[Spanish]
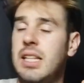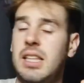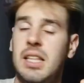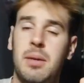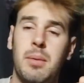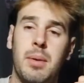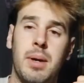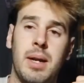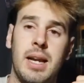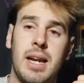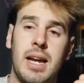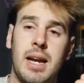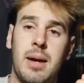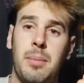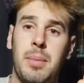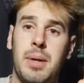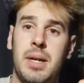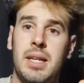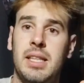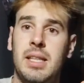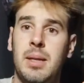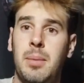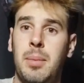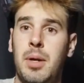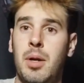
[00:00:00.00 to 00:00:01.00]
activar la
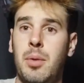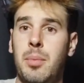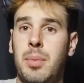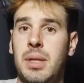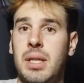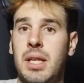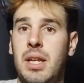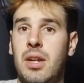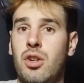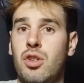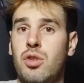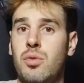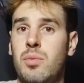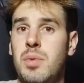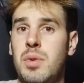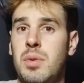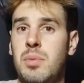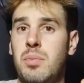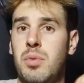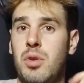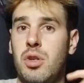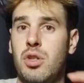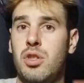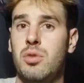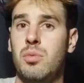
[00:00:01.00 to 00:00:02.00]
campanita para no perderos
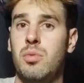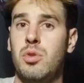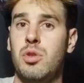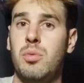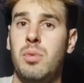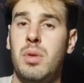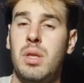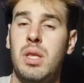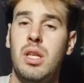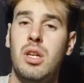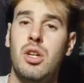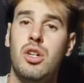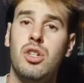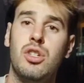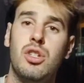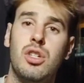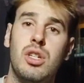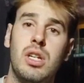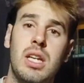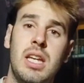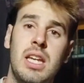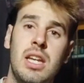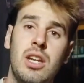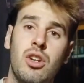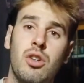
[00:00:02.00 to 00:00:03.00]
mis próximos
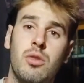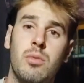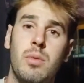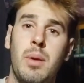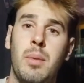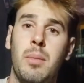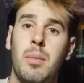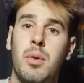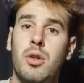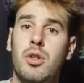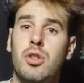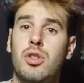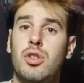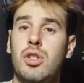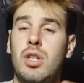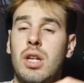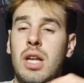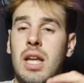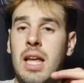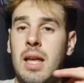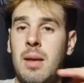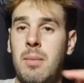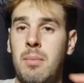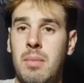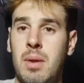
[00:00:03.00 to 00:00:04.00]
vídeos y nos
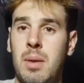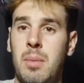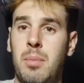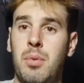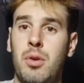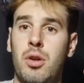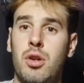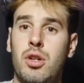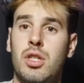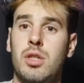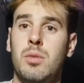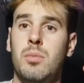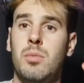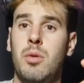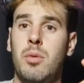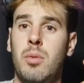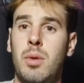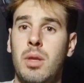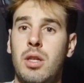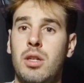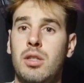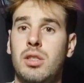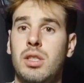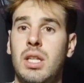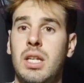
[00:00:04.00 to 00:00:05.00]
vemos en mi
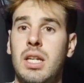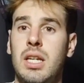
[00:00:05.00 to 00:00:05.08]
próximo vídeo